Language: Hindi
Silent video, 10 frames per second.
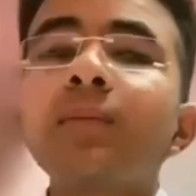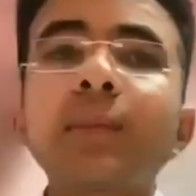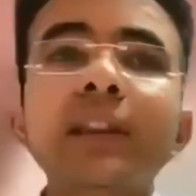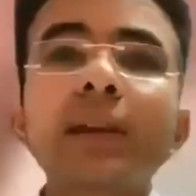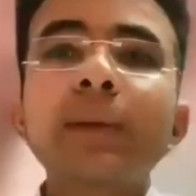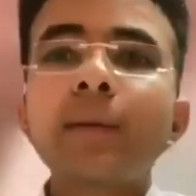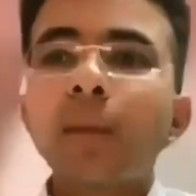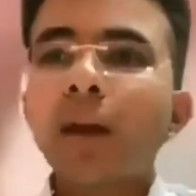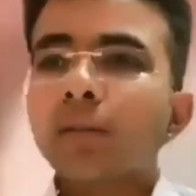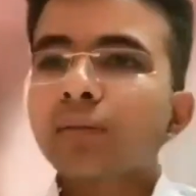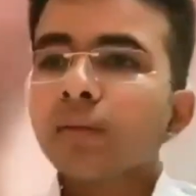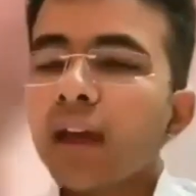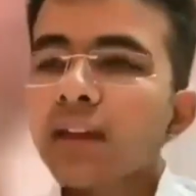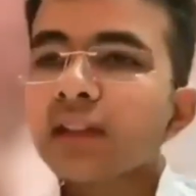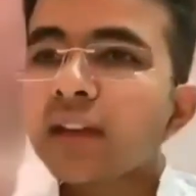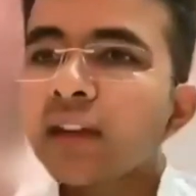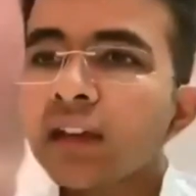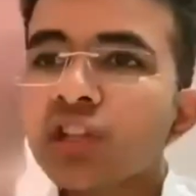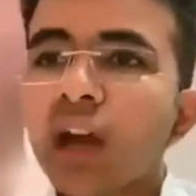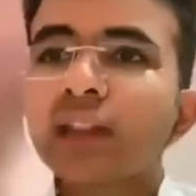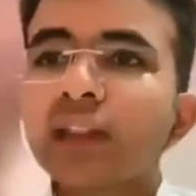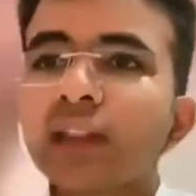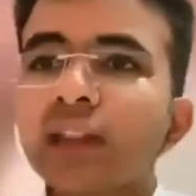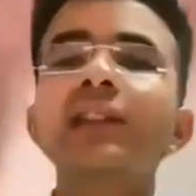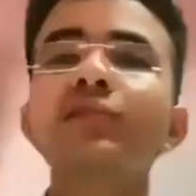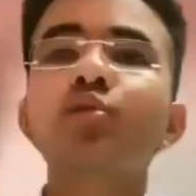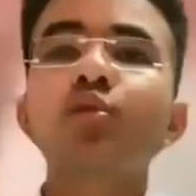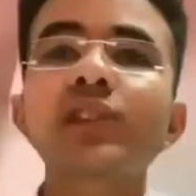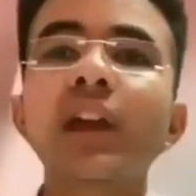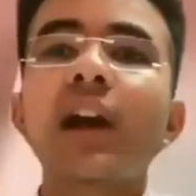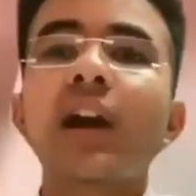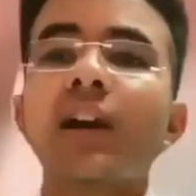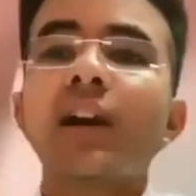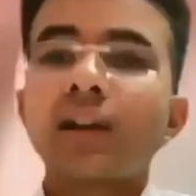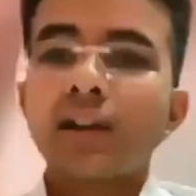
मतलब एक बार ऐसा नहीं है कि शांति से बैठ के सोचेगा